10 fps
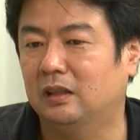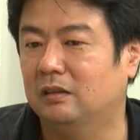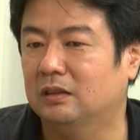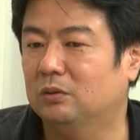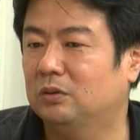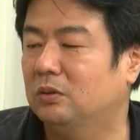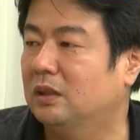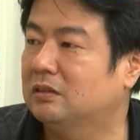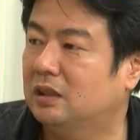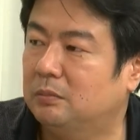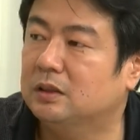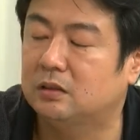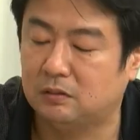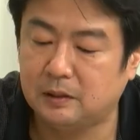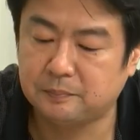かではそういう人たくさんいます
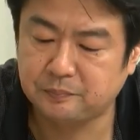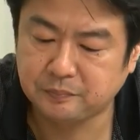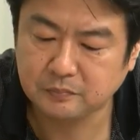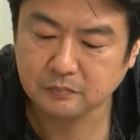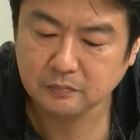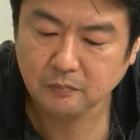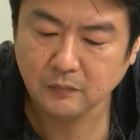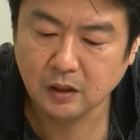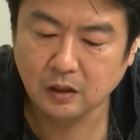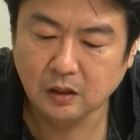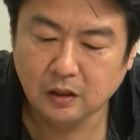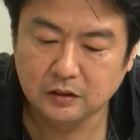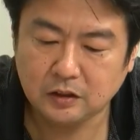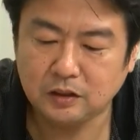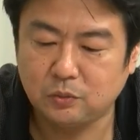よね。
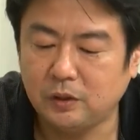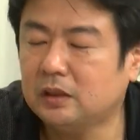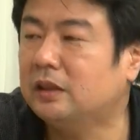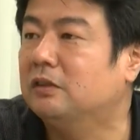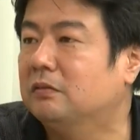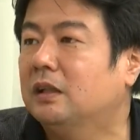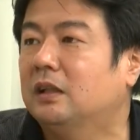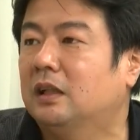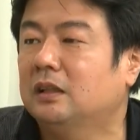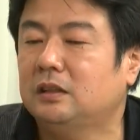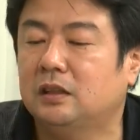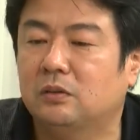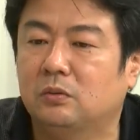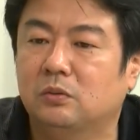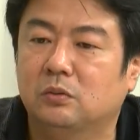えー、しかしそれっていうのは果たして
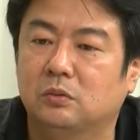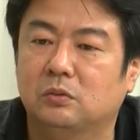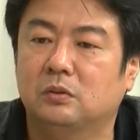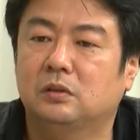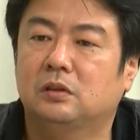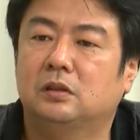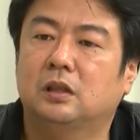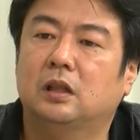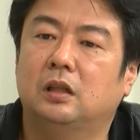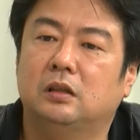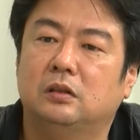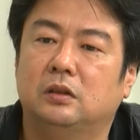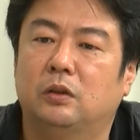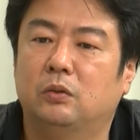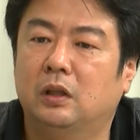その社会
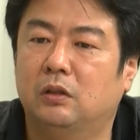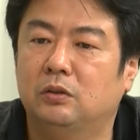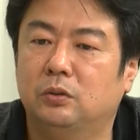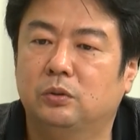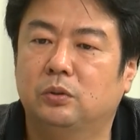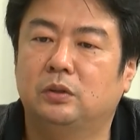や世の中の状況っ